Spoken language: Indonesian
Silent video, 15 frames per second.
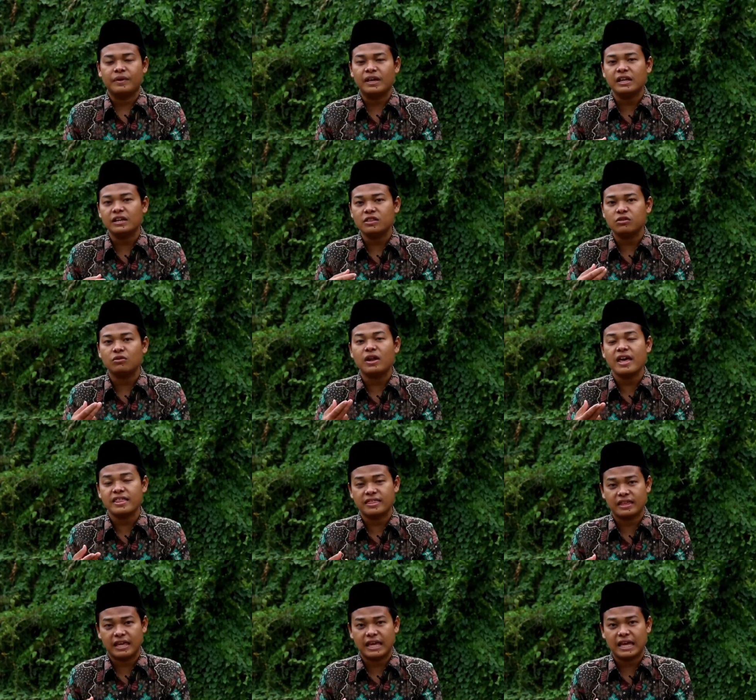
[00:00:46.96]
Fi'il
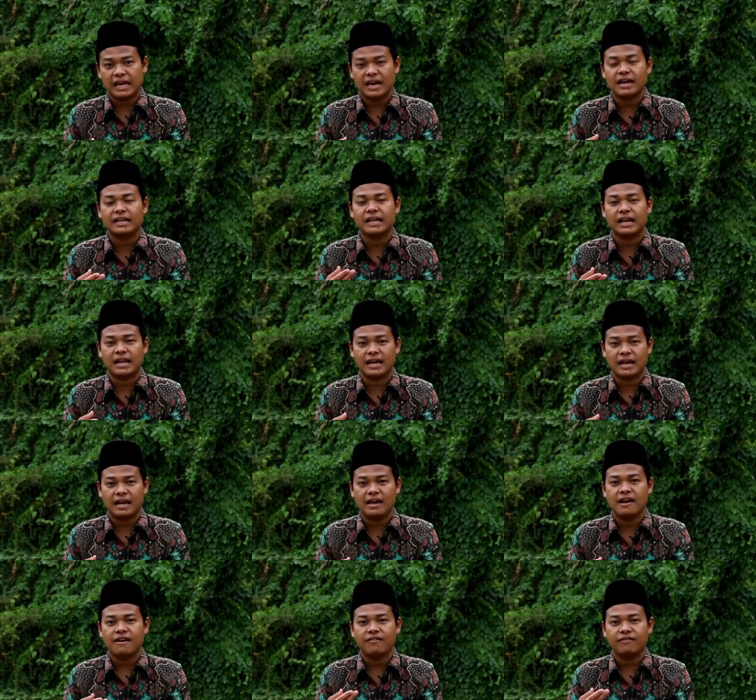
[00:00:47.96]
Sulafi
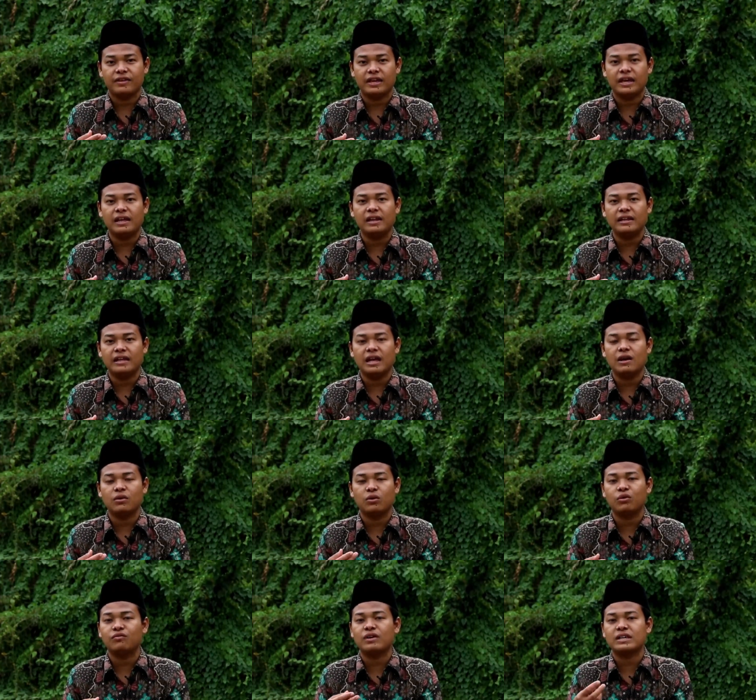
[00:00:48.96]
adalah fi'il
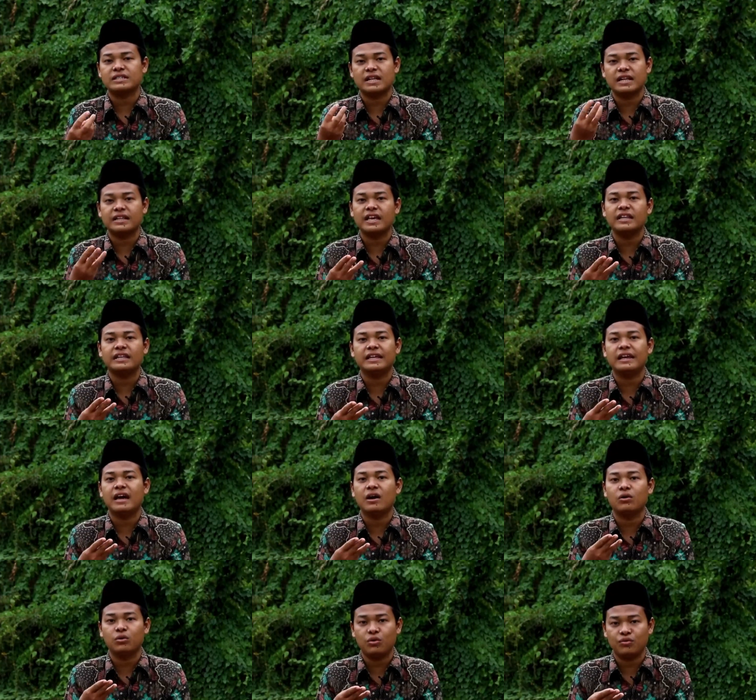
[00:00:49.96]
yang huruf asalnya
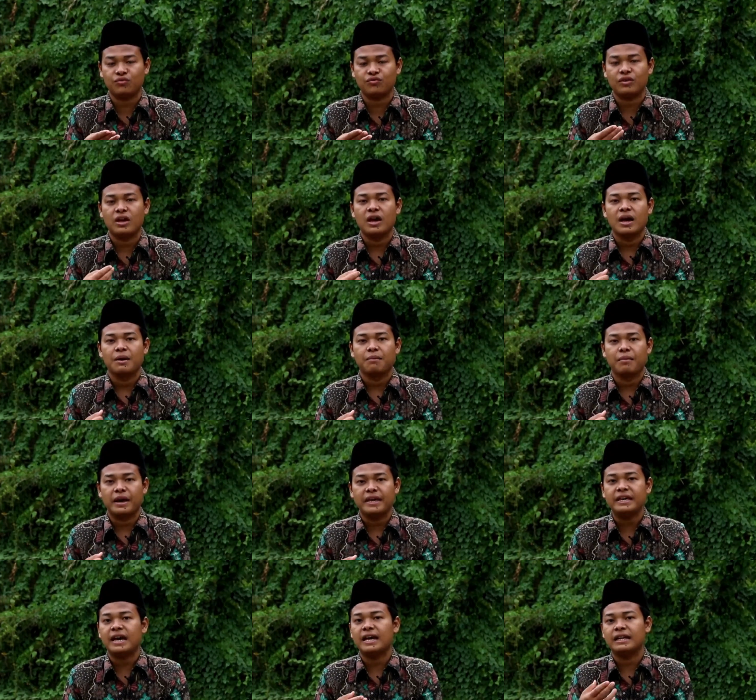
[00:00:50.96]
tiga huruf
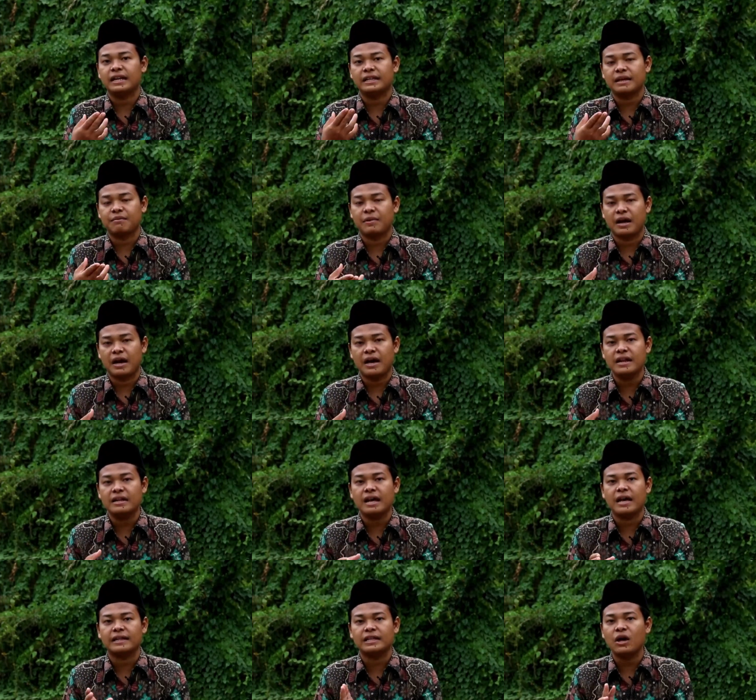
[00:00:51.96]
Baik ada
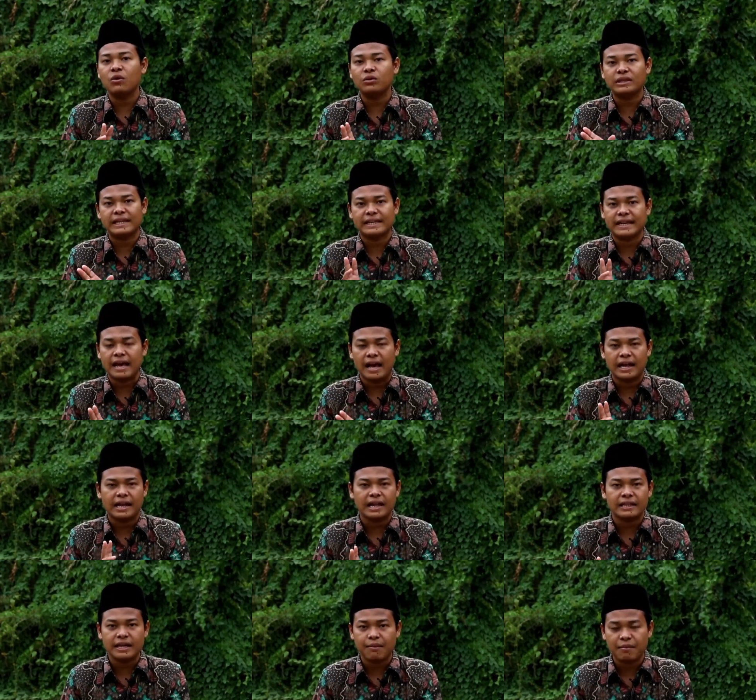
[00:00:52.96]
tambahan atau tidak
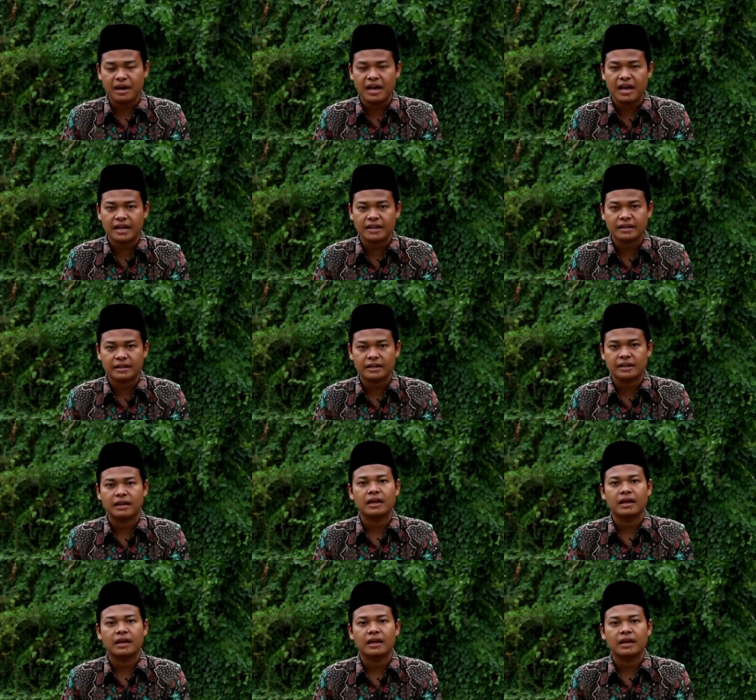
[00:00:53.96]
ada tambahan